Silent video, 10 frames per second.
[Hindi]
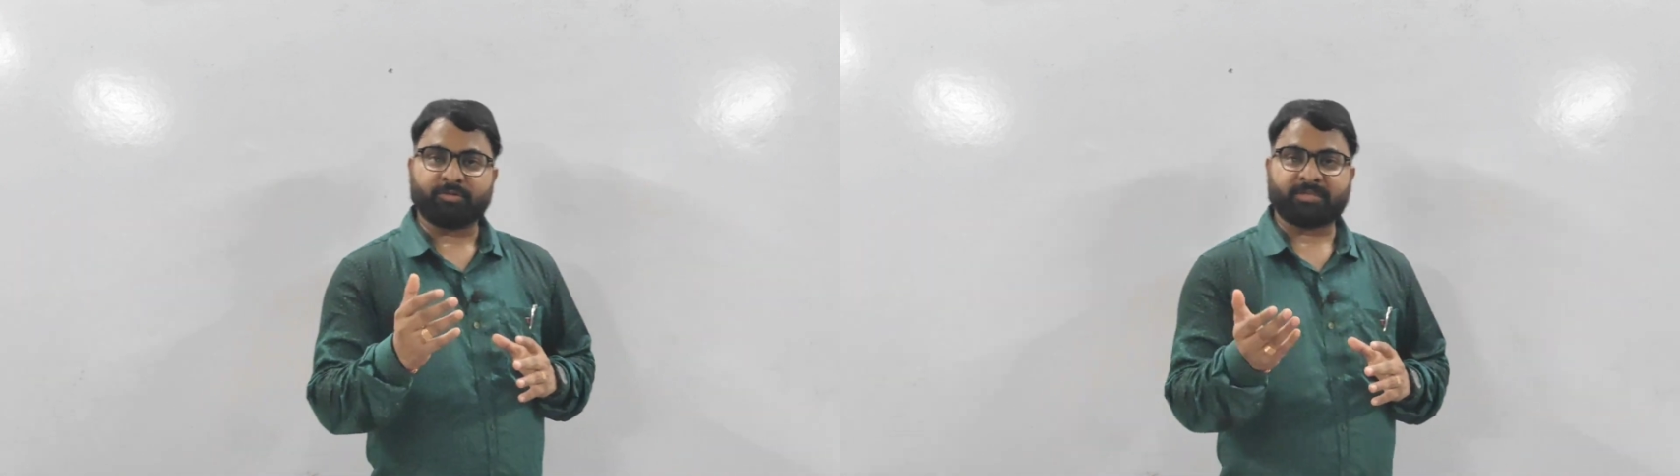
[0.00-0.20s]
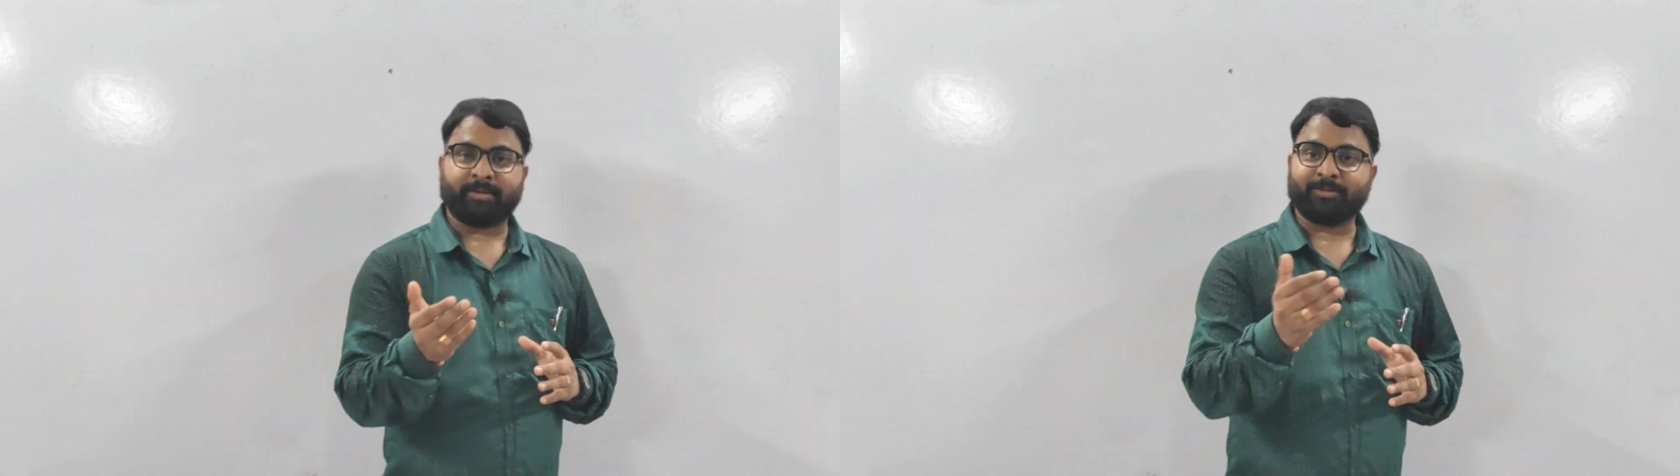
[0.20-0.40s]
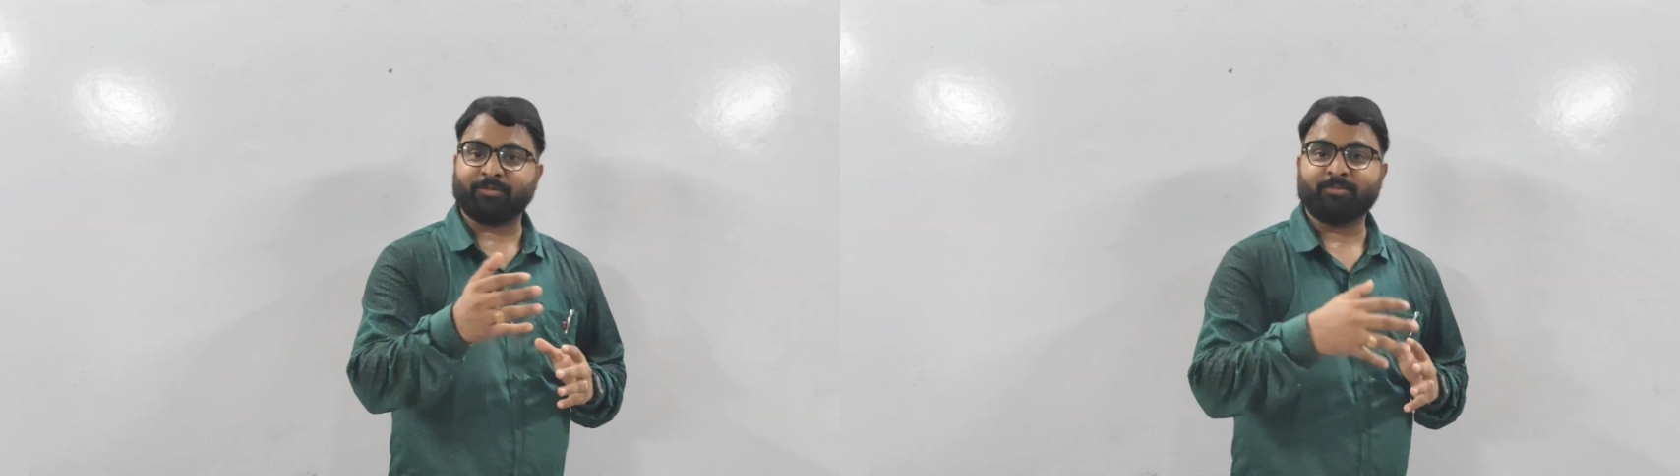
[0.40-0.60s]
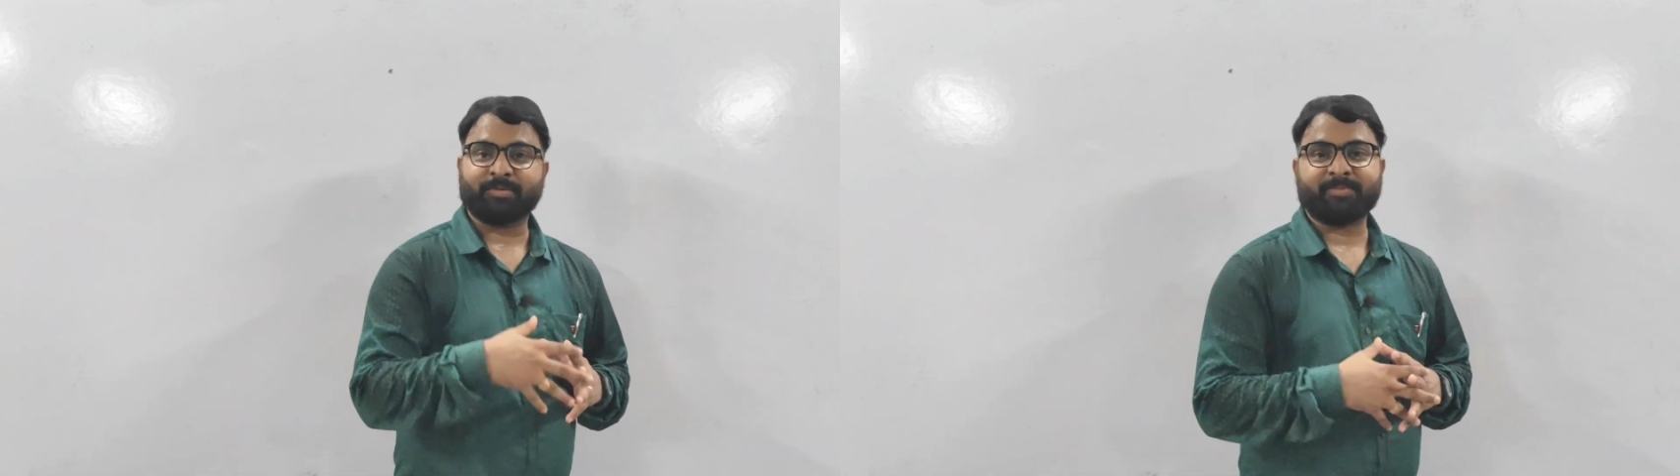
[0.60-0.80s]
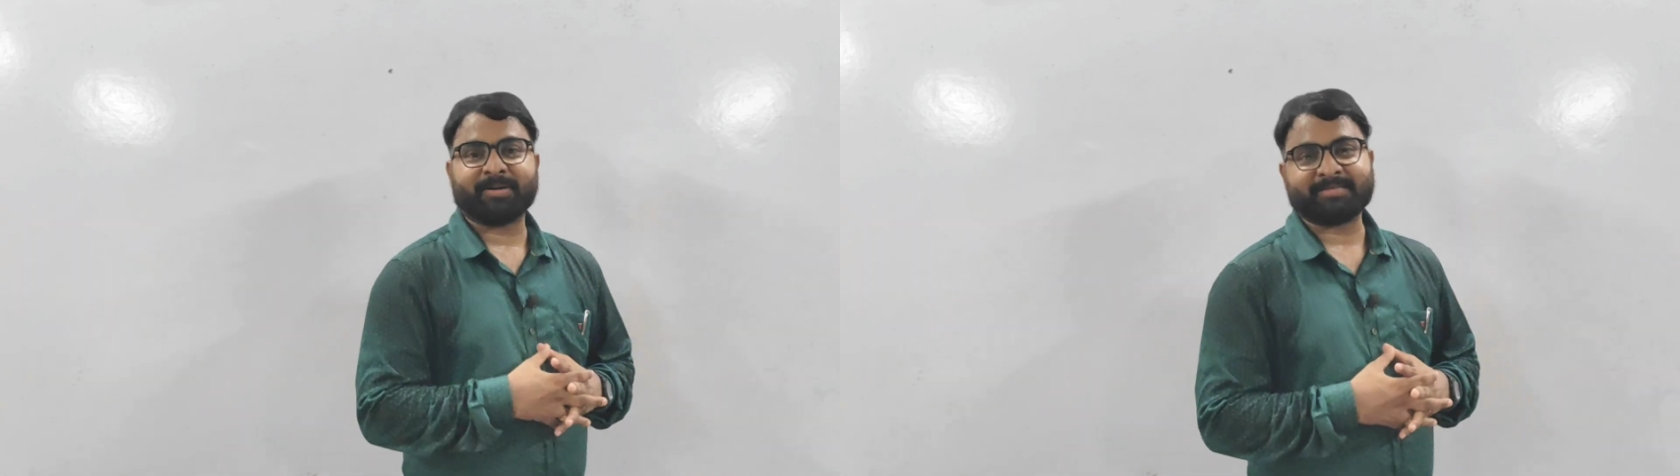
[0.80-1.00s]
उसके बाद वो
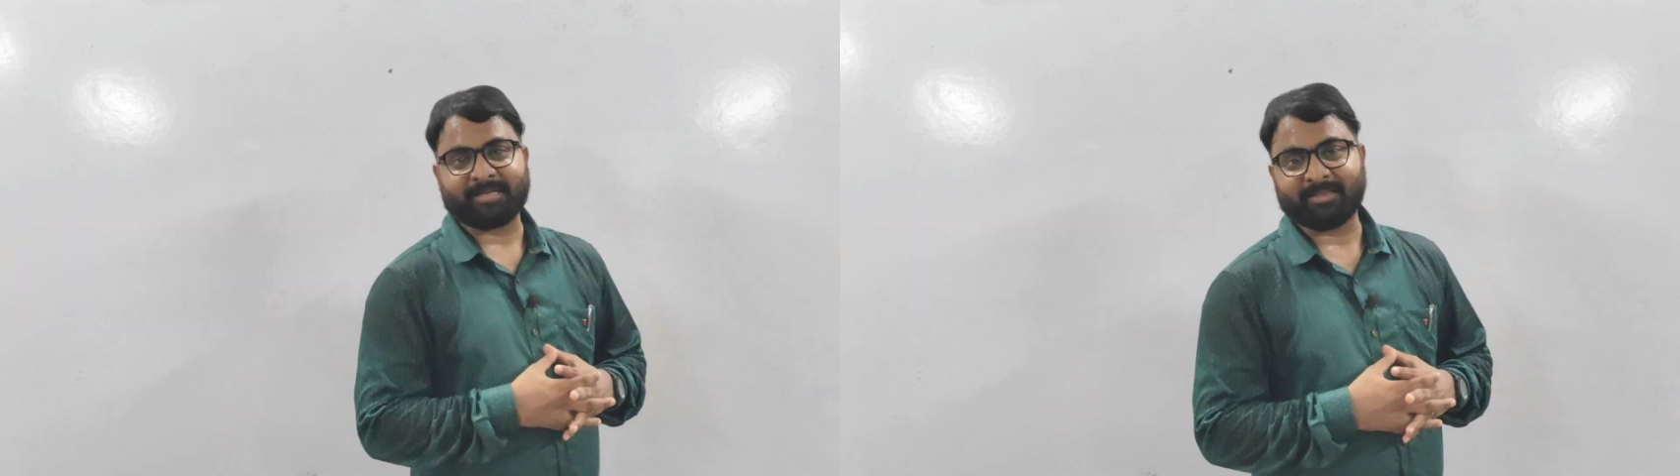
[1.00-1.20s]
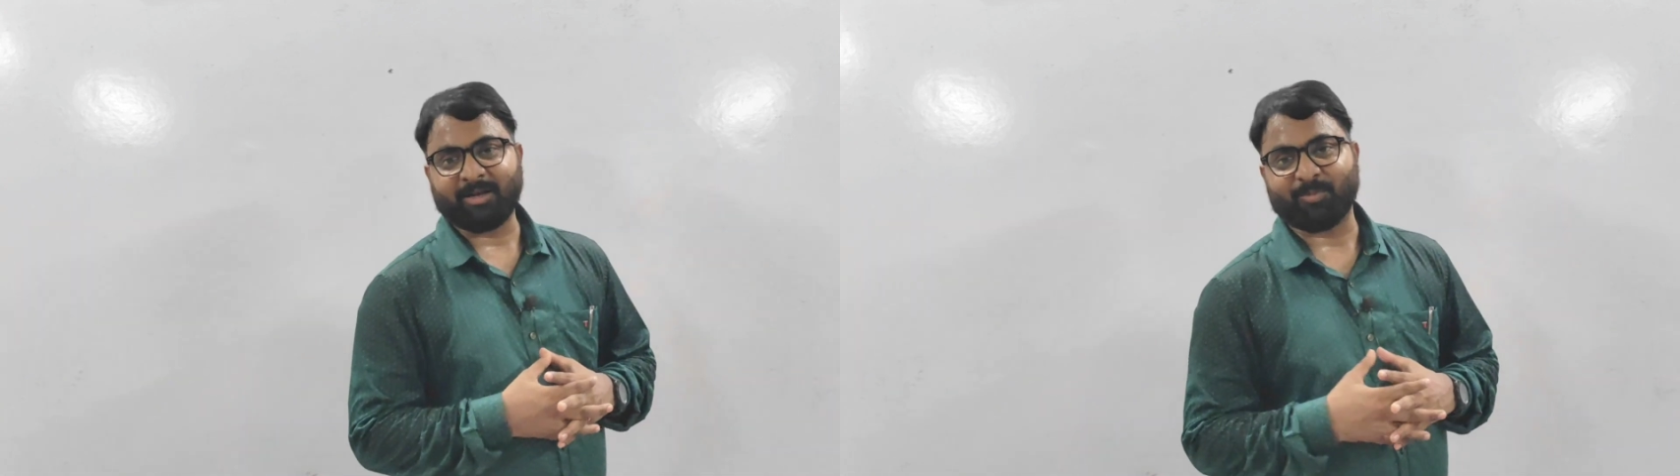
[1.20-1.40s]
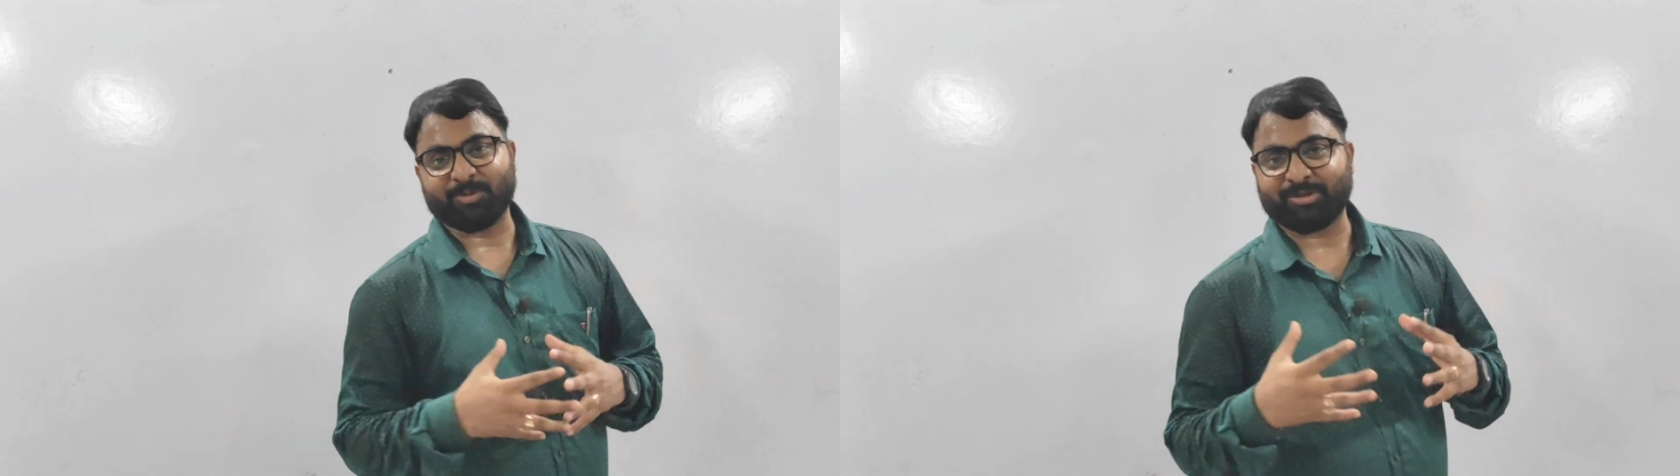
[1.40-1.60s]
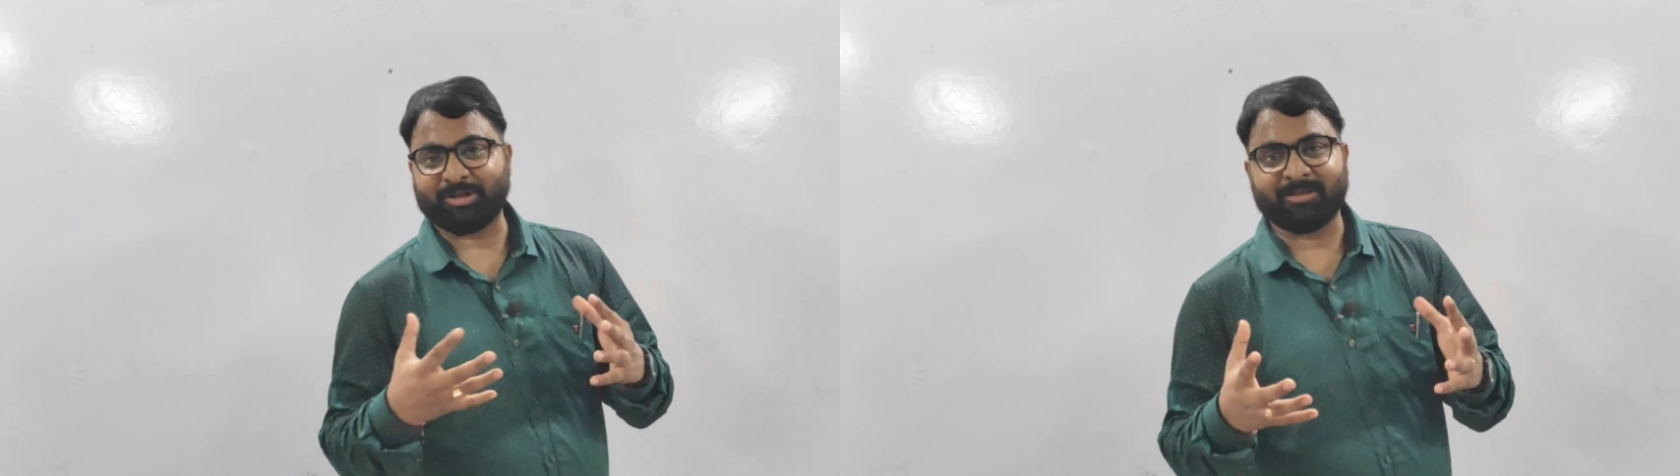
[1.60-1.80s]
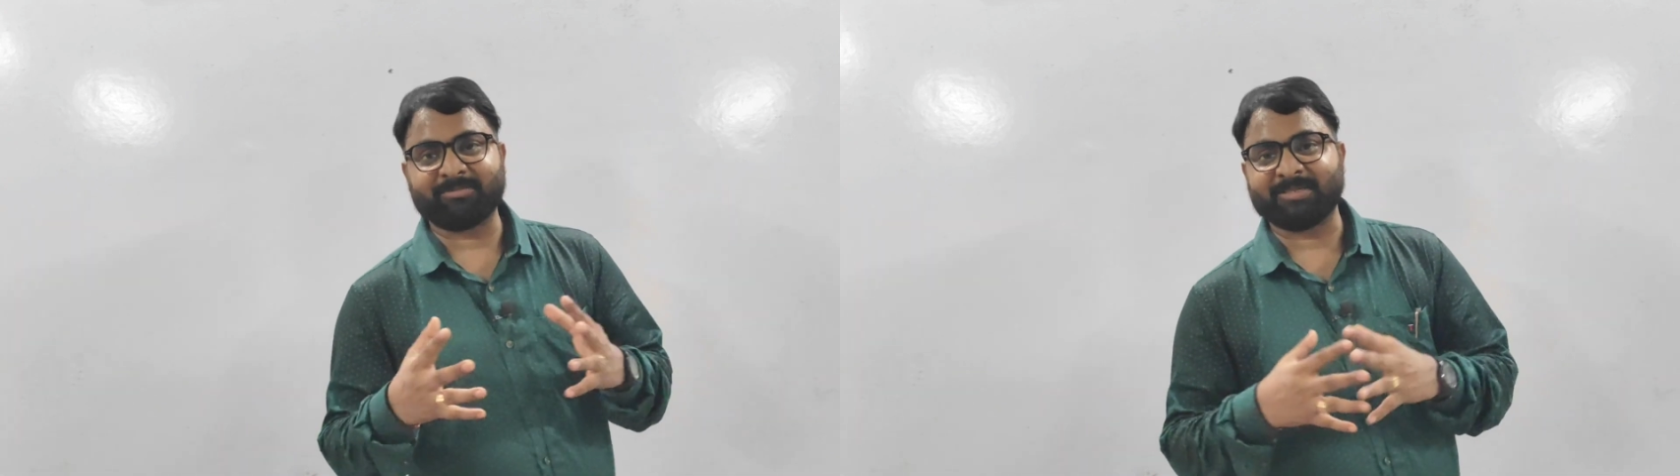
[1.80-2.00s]
मेरे पास आता है और
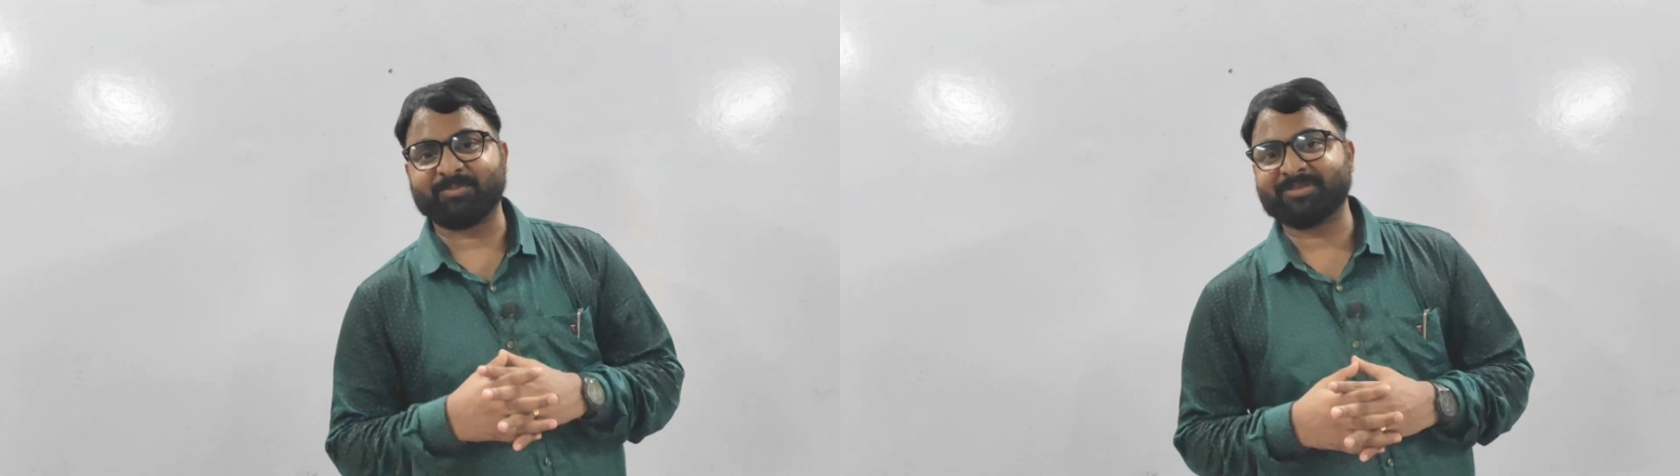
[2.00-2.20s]
मुस्कुराते हमसे